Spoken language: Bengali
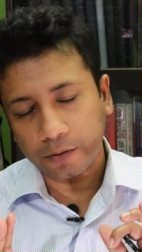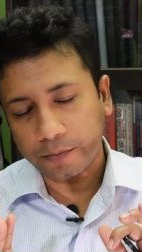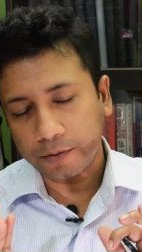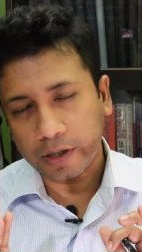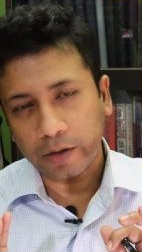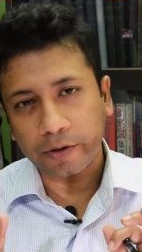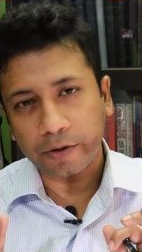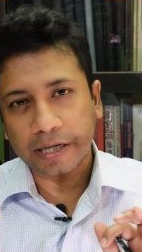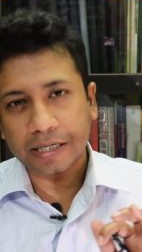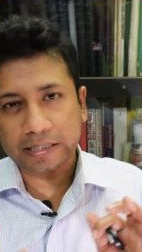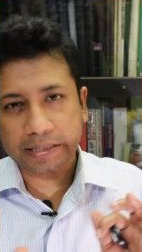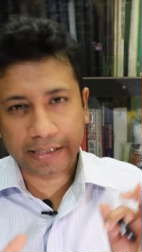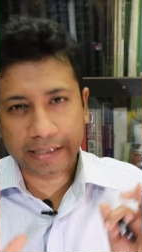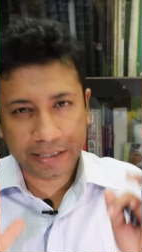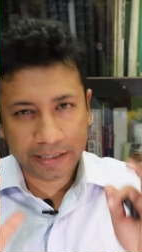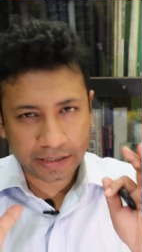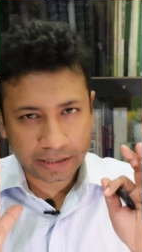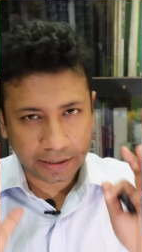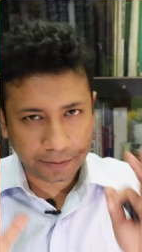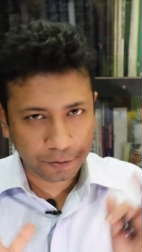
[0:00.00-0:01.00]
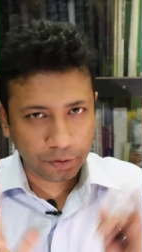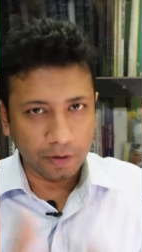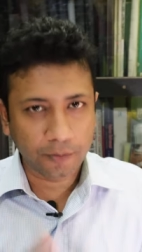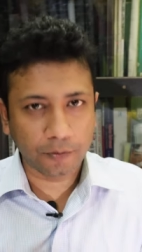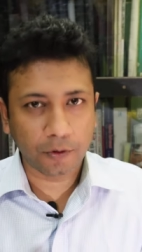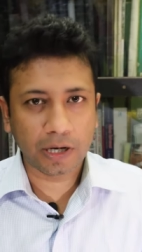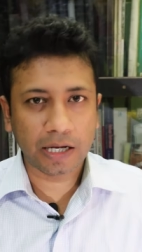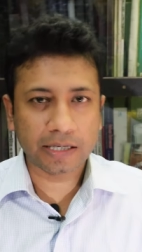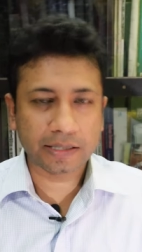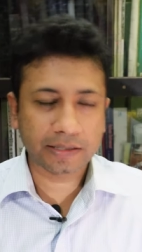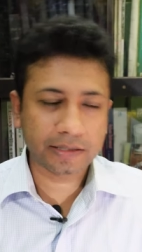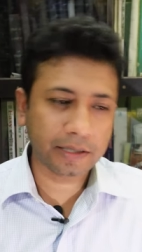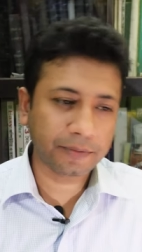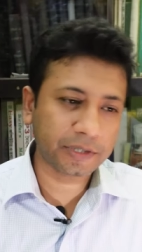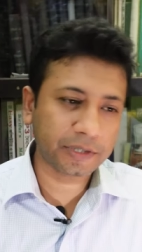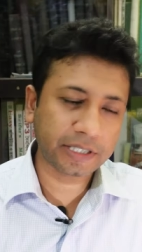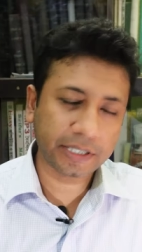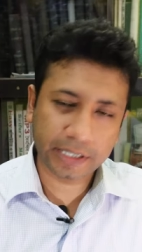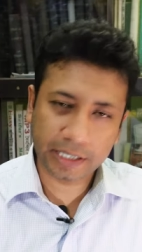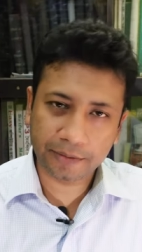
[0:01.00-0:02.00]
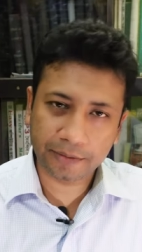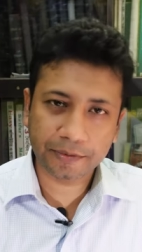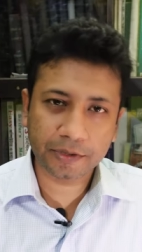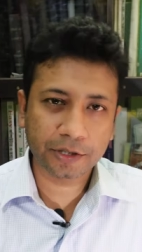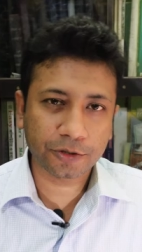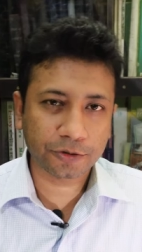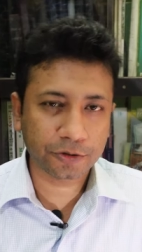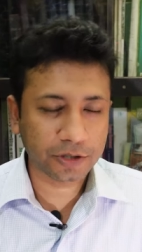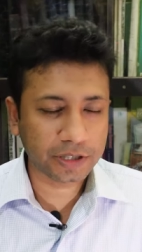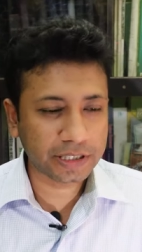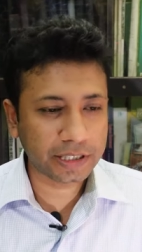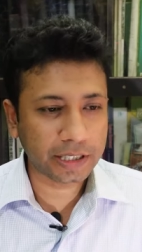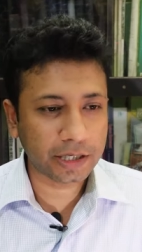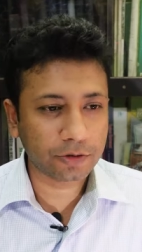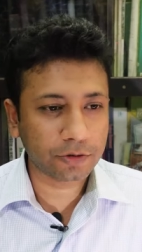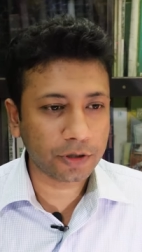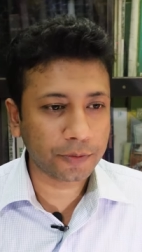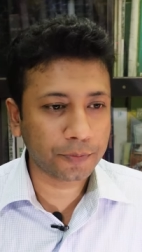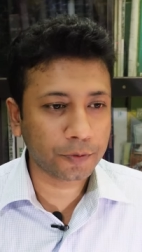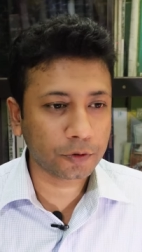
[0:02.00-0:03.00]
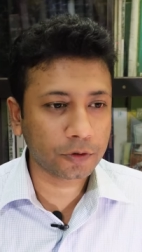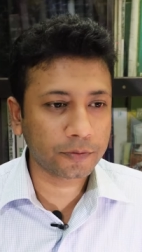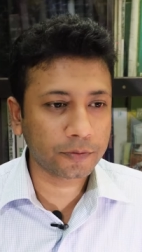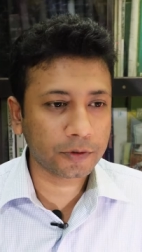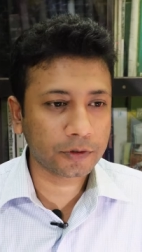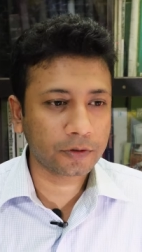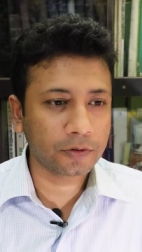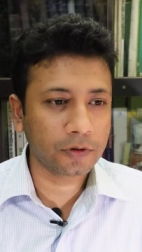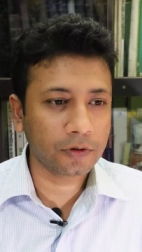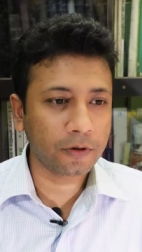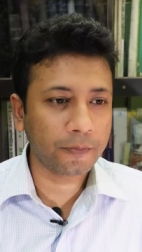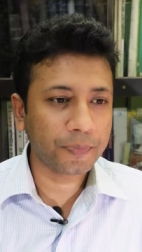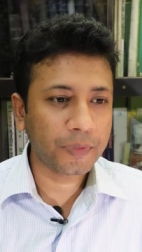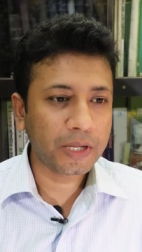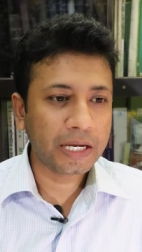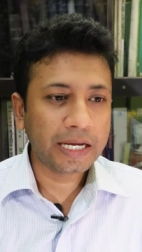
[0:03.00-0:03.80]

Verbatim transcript: বলবো না ওখানে যে হিসাবগুলো বলা আছে আমি সেটাই আপনাদের সঙ্গে শেয়ার করি প্রথমত হলো